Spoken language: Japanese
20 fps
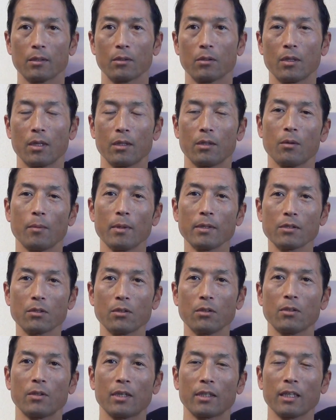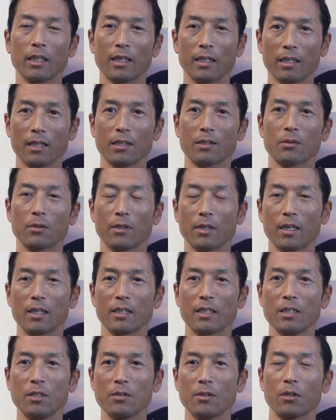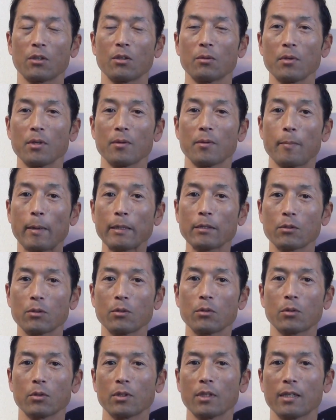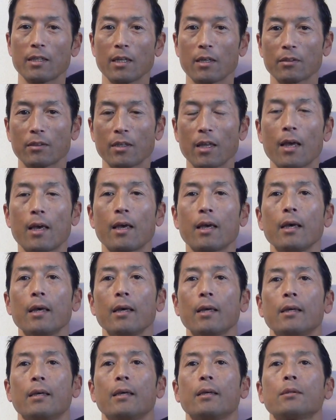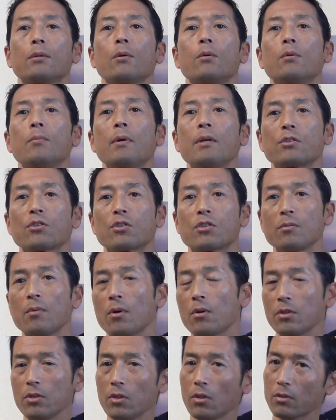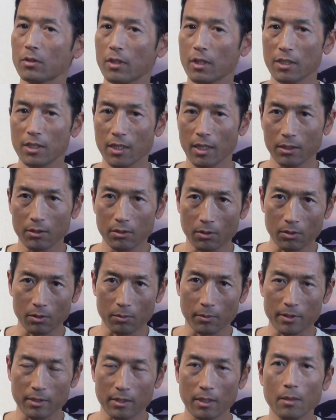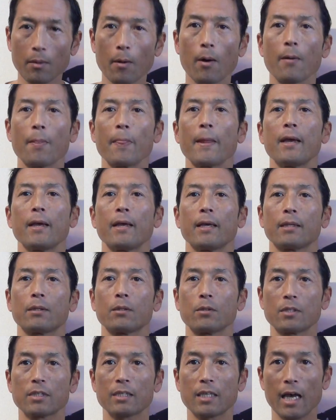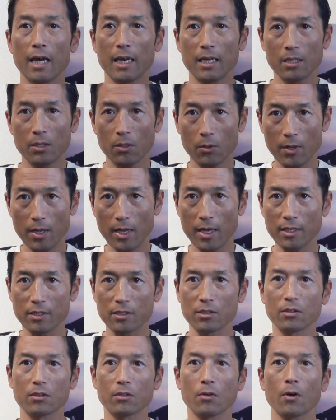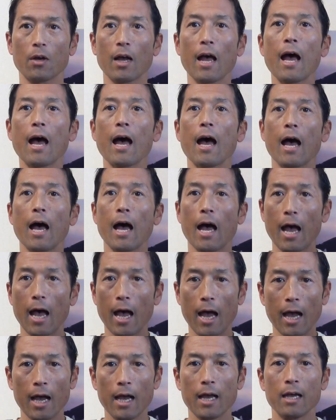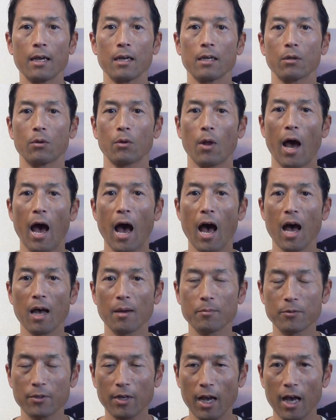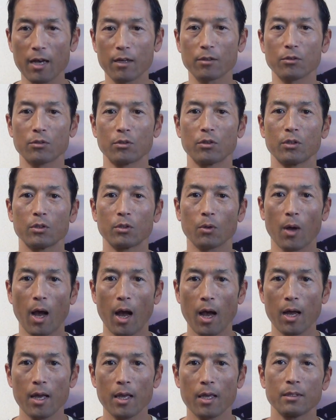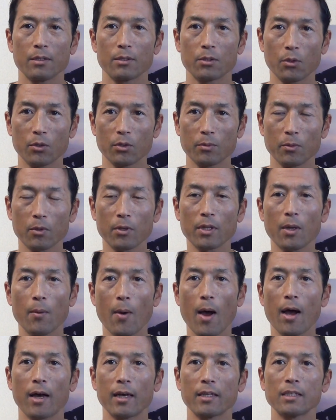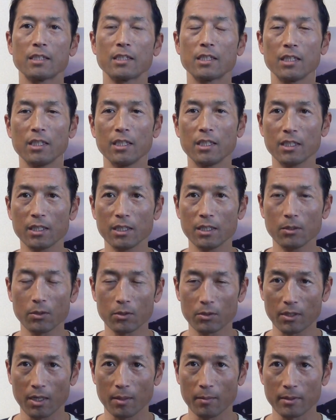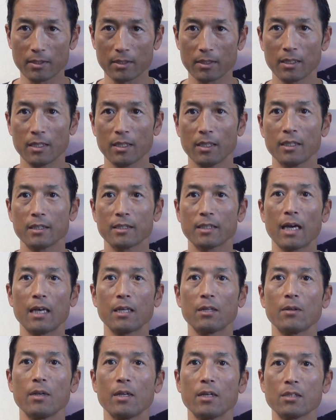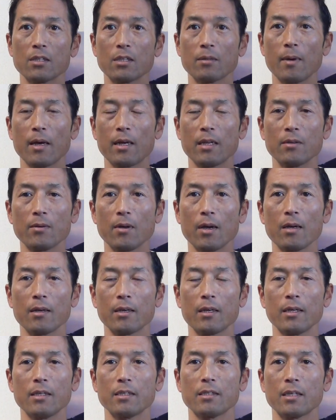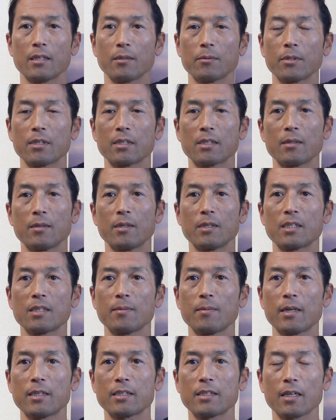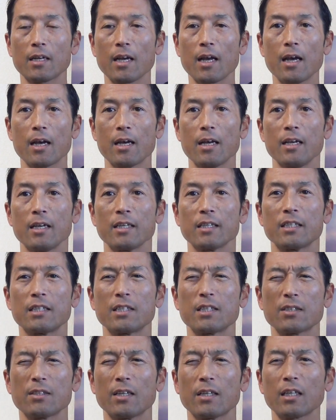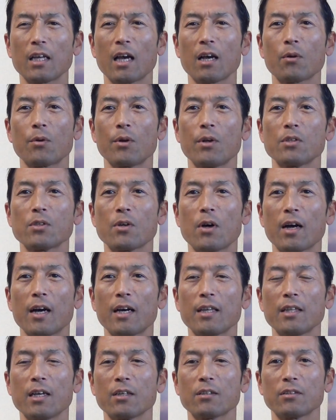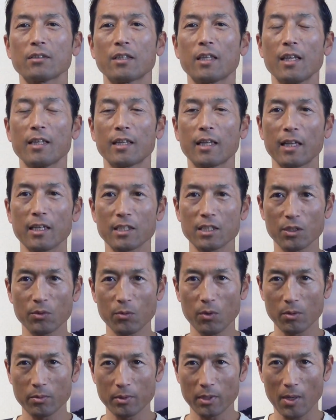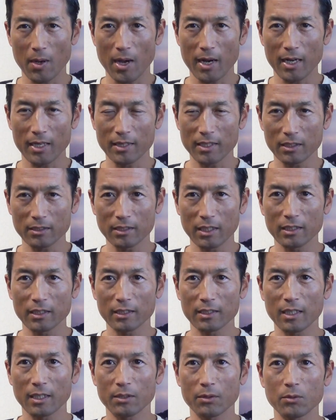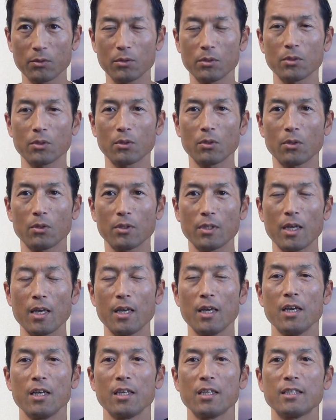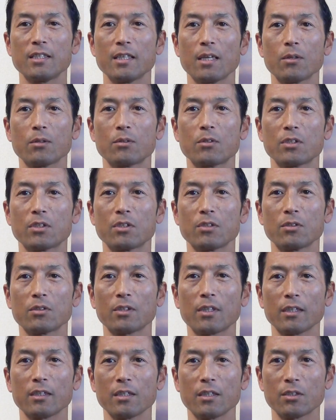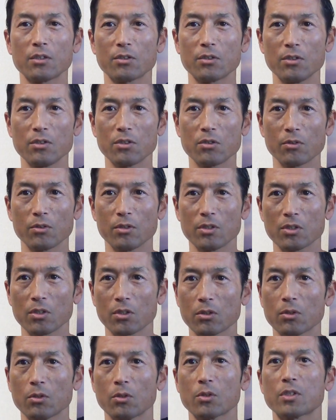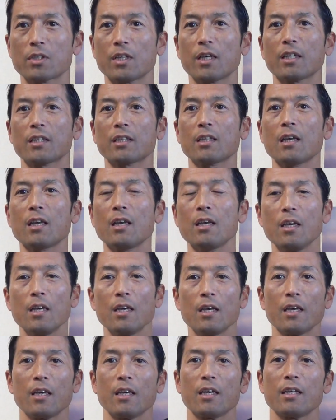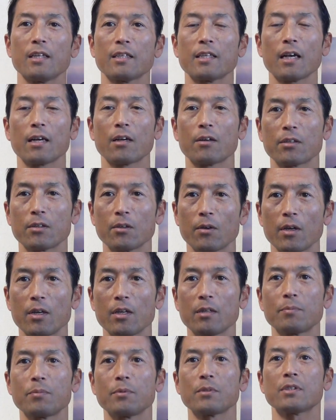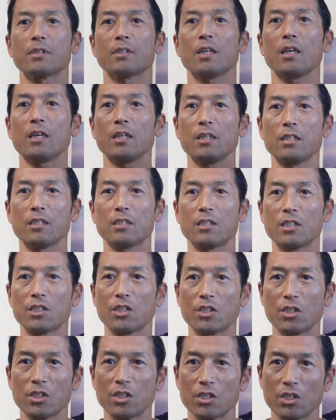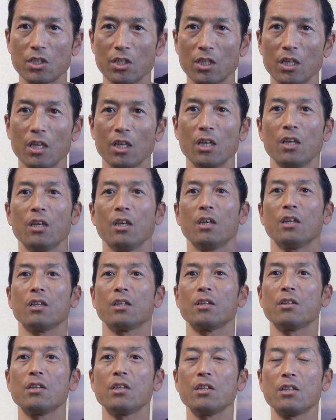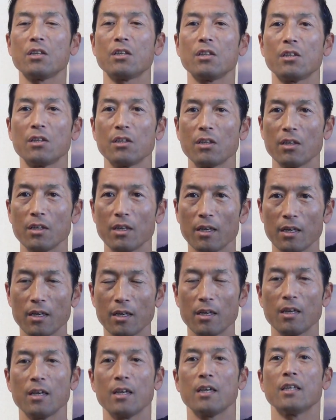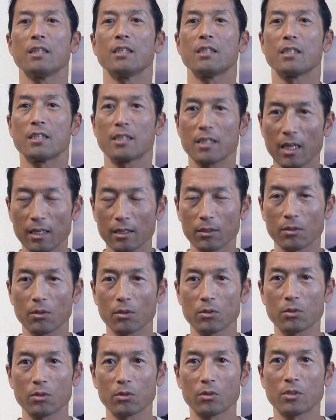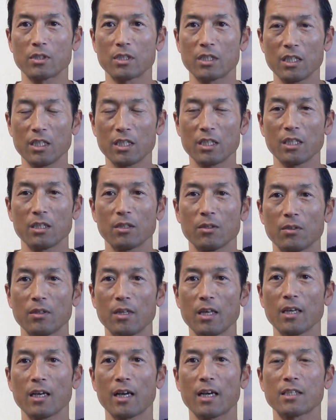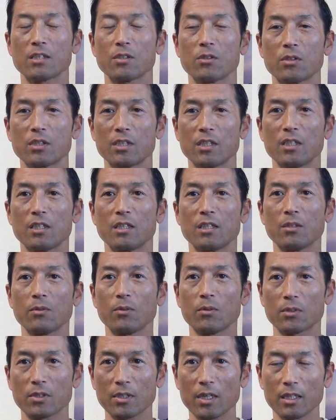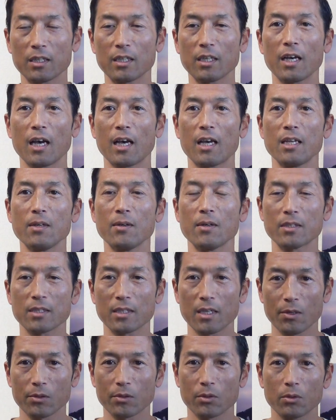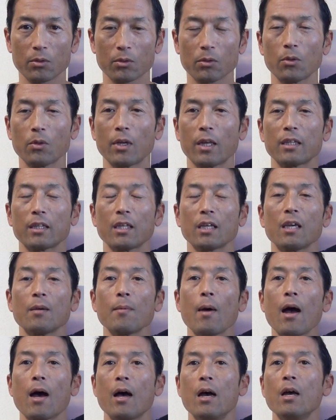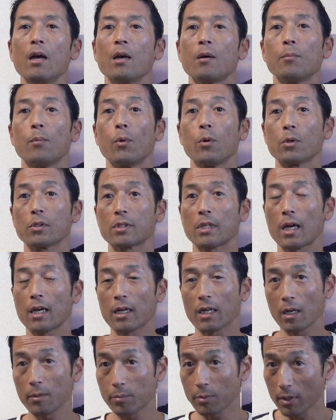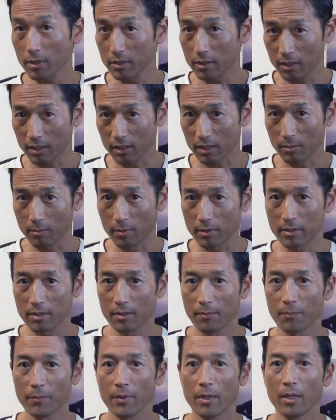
ね、伸ばすというのはただただそれが筋量が伸びるのを待つということではなくて、えっと、まあ、種目によって違ってくると思うんですけど、えっと、サイドレーズとか、このアームカールとか、そういうものではチーティングを使います。サイドレーズの場合には、え以前にも説明しましたが、きつくなって、あ、これ以上上がんなくって、正しいフォームでは上がんなくなってきたというところで、膝の屈指を使って垂直にちょっと押し上げて、えー、三角形をヘルプして、1、2、3とちょっとチーティングね、足のチーティングを使って帰りは使うということをやっていけば、もう3回プラスできていきます。